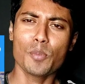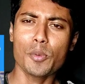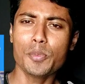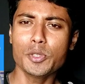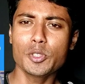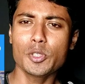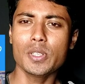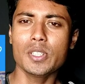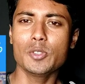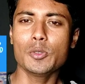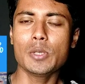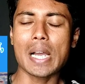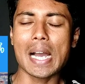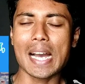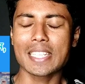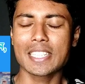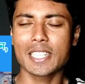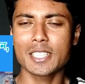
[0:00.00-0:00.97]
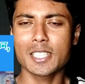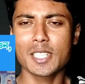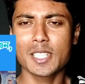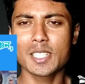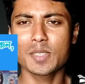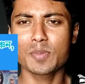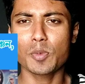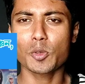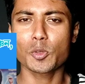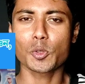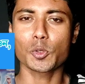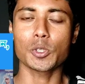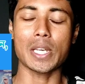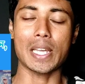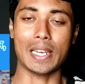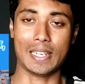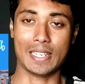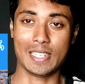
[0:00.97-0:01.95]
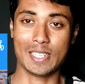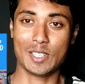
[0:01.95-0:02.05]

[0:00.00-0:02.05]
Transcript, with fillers: পবিত্র ঈদুল আজহাতের রিলিজ পর টোটাল